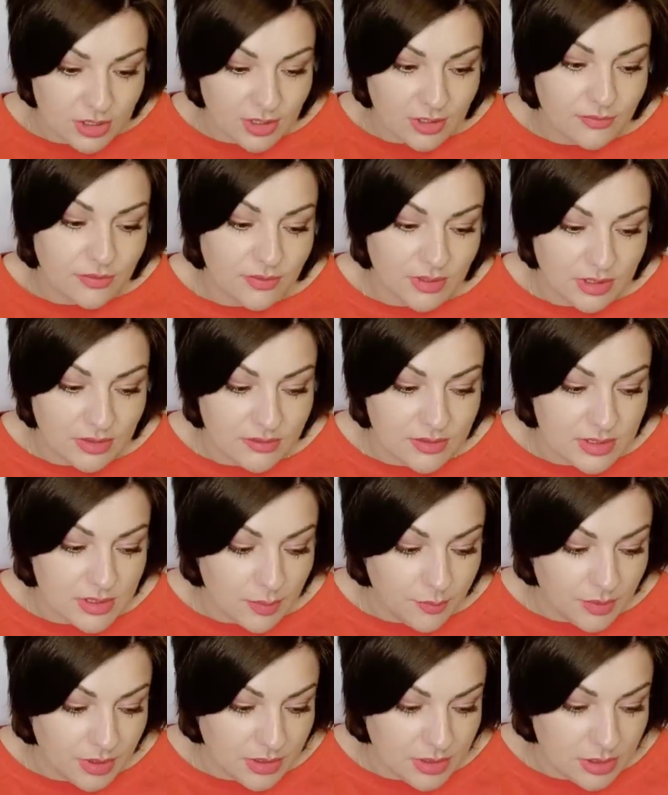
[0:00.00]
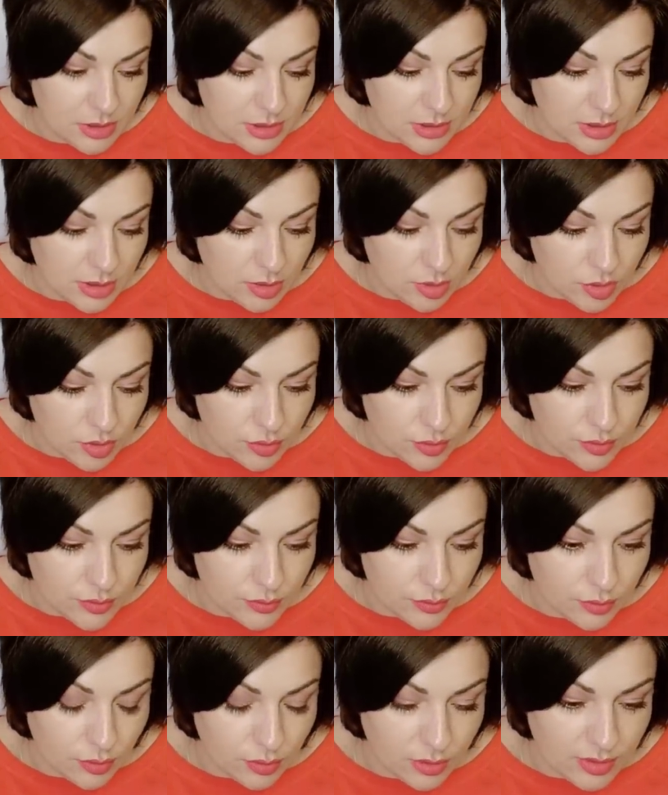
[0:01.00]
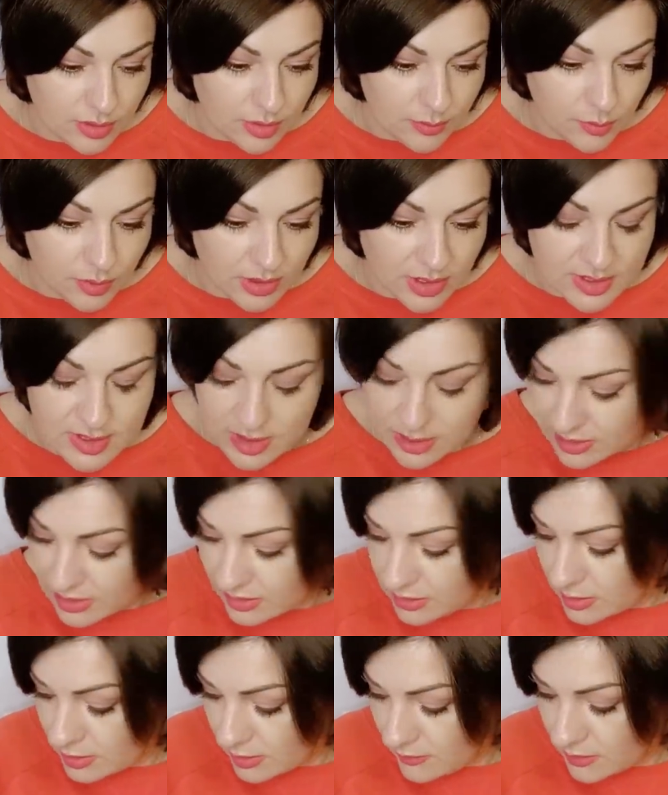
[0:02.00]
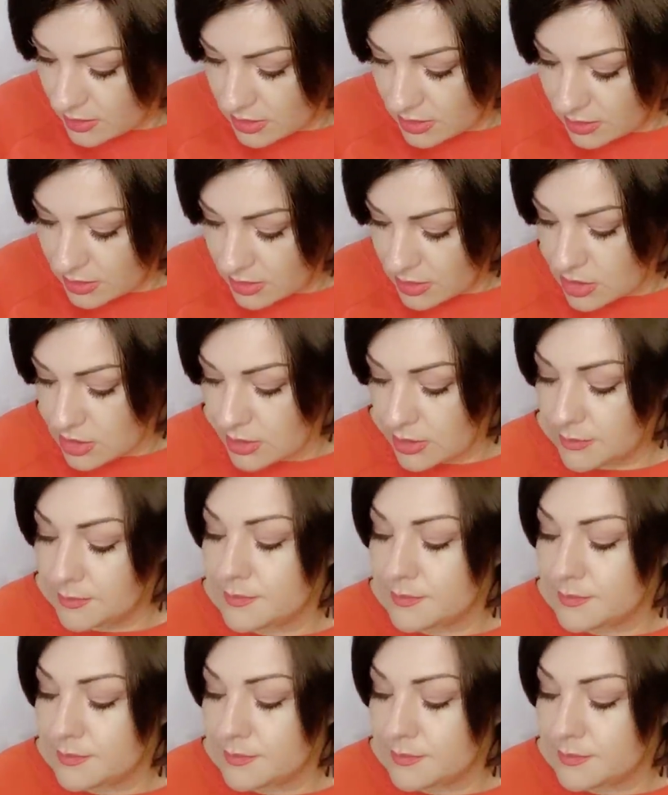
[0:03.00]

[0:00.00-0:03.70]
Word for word: выветриваться, да, практически не чувствую. Долго была закрыта, наверное, крышкой.